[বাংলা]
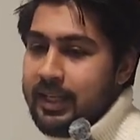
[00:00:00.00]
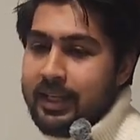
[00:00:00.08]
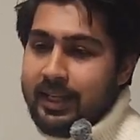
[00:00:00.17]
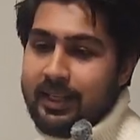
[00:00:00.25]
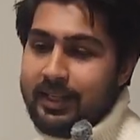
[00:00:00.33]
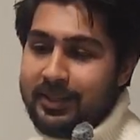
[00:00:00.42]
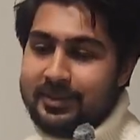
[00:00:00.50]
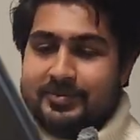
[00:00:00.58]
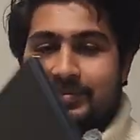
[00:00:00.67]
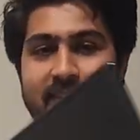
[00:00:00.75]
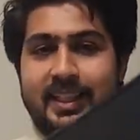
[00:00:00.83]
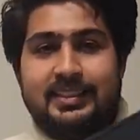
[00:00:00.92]
অ্যান্ড
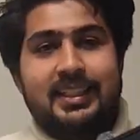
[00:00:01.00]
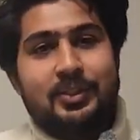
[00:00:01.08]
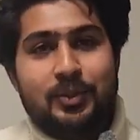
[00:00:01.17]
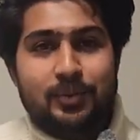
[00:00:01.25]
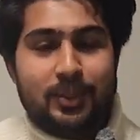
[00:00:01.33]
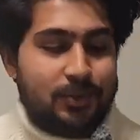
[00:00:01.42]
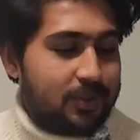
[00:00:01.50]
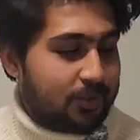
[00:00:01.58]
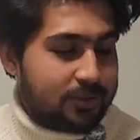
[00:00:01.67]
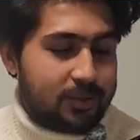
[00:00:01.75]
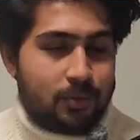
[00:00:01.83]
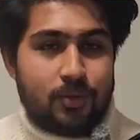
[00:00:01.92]
এই জাদুর বাক্সটা
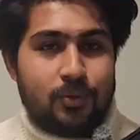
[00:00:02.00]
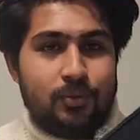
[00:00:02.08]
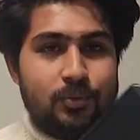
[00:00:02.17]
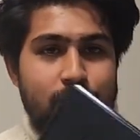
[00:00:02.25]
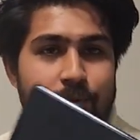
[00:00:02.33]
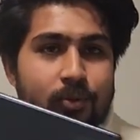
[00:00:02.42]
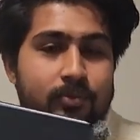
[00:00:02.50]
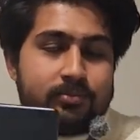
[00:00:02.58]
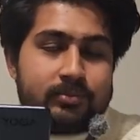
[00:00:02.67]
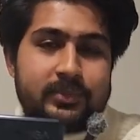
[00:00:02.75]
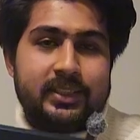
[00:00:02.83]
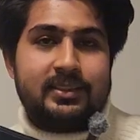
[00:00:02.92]
হচ্ছে কতটুকু
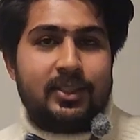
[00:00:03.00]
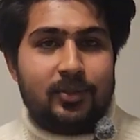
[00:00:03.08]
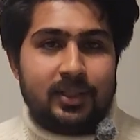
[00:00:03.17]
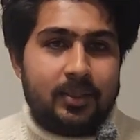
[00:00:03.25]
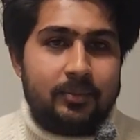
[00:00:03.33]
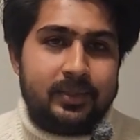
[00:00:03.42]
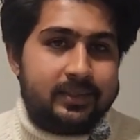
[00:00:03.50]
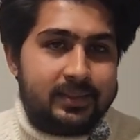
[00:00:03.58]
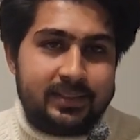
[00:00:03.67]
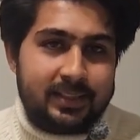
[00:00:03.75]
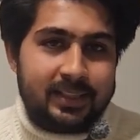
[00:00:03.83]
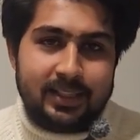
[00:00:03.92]
ডিসকাউন্টটা আমি নিছি
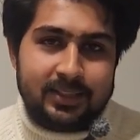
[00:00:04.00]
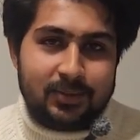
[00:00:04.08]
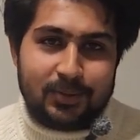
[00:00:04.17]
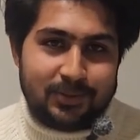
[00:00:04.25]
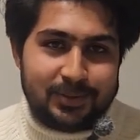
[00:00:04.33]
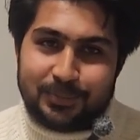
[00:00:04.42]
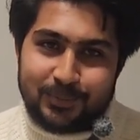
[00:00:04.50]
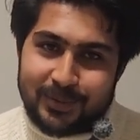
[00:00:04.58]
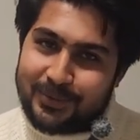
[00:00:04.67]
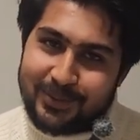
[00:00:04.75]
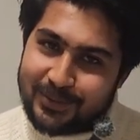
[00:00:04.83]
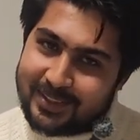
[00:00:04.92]
সেটা দেখতে হলে হচ্ছে
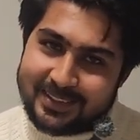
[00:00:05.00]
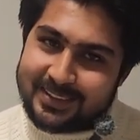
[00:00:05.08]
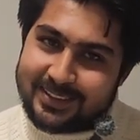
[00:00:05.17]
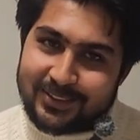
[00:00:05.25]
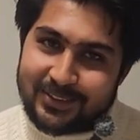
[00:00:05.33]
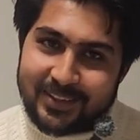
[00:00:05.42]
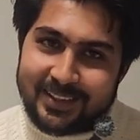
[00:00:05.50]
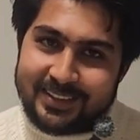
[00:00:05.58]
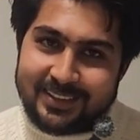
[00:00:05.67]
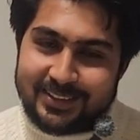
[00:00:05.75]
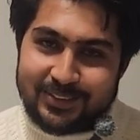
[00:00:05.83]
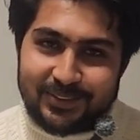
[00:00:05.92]
পুরো ভিডিওটা শেষ করেন
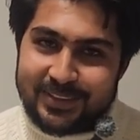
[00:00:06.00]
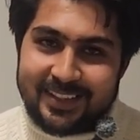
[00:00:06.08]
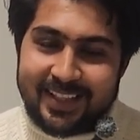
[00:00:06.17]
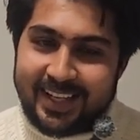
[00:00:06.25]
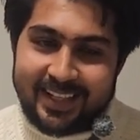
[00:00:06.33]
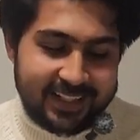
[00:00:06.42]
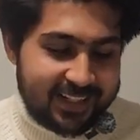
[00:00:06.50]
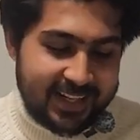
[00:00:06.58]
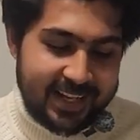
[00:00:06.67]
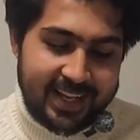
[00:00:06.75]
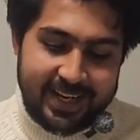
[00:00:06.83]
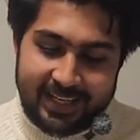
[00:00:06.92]
শেষ করে দেখেন
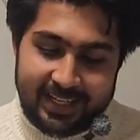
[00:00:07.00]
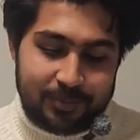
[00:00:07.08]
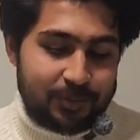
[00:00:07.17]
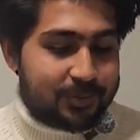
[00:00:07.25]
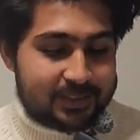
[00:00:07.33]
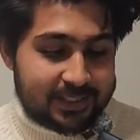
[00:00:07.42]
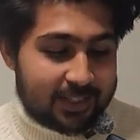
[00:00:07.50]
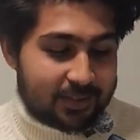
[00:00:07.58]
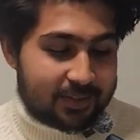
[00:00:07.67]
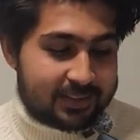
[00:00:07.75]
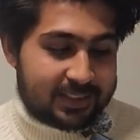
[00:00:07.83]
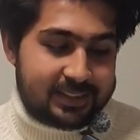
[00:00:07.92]
অ্যান্ড আমি হচ্ছে
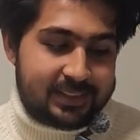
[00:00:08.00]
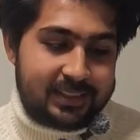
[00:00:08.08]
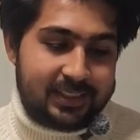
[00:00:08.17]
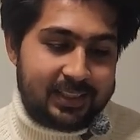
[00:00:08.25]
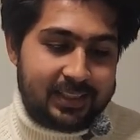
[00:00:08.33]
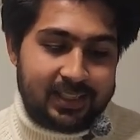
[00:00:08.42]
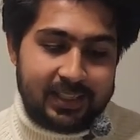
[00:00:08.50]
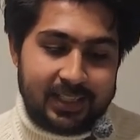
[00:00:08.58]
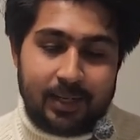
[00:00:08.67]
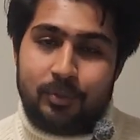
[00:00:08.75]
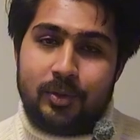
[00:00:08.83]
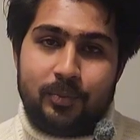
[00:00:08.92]
এখন যাচ্ছি
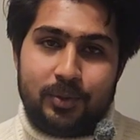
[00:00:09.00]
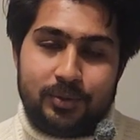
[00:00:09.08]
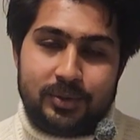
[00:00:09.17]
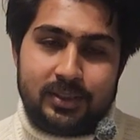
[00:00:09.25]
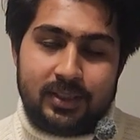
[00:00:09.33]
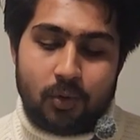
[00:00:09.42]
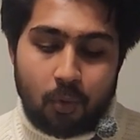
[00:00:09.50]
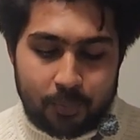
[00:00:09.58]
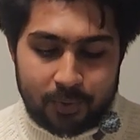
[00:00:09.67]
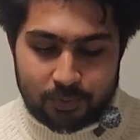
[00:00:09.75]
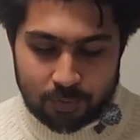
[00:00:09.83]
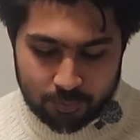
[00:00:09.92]
ল্যাপটপটা হচ্ছে
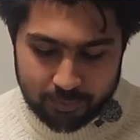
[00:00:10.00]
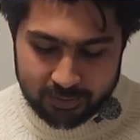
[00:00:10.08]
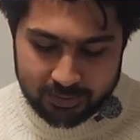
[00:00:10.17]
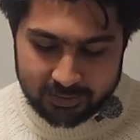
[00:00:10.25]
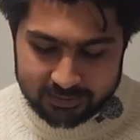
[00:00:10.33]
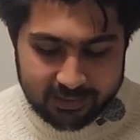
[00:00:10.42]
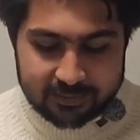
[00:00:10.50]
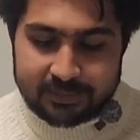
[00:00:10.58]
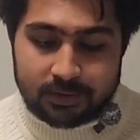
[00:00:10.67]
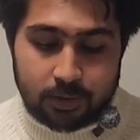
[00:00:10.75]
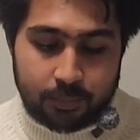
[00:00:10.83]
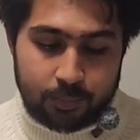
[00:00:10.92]
ওপেন করবো এটাতে চার্জ
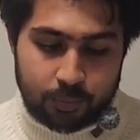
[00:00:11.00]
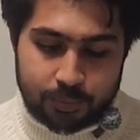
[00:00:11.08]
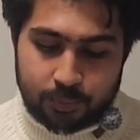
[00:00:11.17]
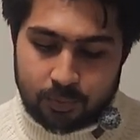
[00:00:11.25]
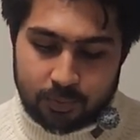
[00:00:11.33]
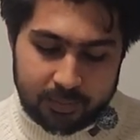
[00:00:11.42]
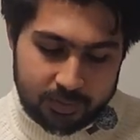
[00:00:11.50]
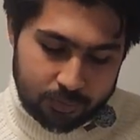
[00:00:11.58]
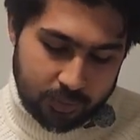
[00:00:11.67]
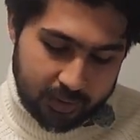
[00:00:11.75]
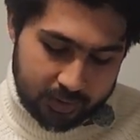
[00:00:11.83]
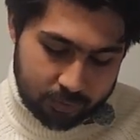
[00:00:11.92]
দিতে হবে মোস্ট প্রভাবলি
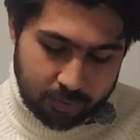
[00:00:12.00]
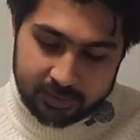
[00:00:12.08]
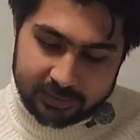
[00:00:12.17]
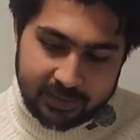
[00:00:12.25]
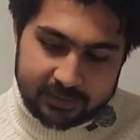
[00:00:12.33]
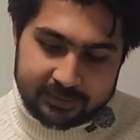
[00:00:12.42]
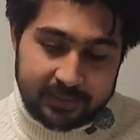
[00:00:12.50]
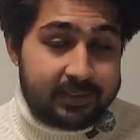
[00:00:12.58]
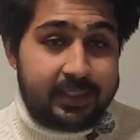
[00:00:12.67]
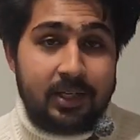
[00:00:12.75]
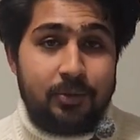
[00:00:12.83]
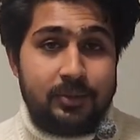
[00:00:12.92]
সো আগে চলেন চার্জ দিই
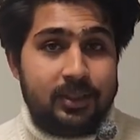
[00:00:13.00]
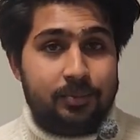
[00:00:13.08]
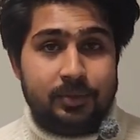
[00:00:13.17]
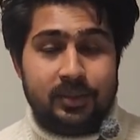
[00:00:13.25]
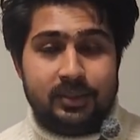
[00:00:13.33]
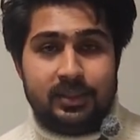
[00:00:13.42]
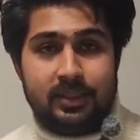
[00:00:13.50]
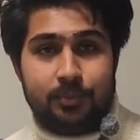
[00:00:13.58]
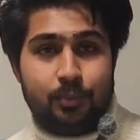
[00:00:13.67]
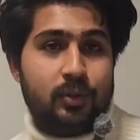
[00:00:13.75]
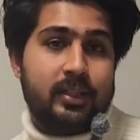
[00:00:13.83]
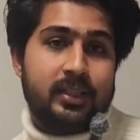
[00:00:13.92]
দেন হচ্ছে আপনাদের সাথে
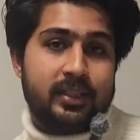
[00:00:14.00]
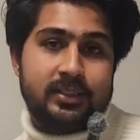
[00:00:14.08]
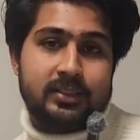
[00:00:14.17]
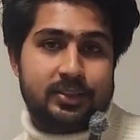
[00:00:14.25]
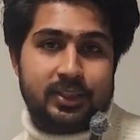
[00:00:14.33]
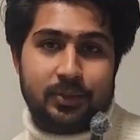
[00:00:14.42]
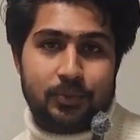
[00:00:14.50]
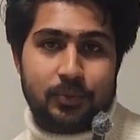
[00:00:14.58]
পুরো ডিটেলসে শেয়ার